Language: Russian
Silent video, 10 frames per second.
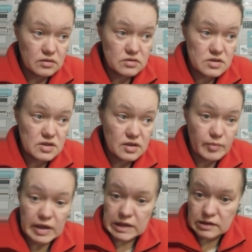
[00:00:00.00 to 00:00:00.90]
Сцена
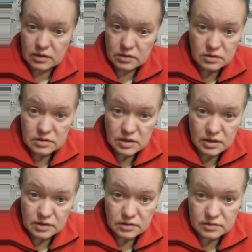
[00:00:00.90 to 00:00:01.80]
маленькая, не
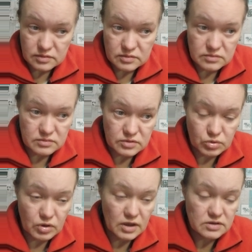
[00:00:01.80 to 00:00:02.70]
для э,
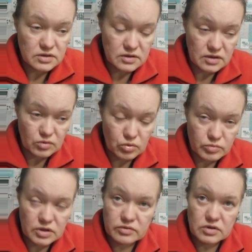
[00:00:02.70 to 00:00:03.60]
трехактных,
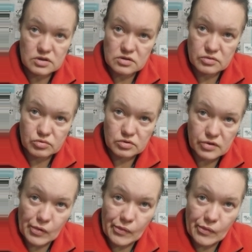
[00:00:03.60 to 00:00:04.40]
огромных вот этих вот.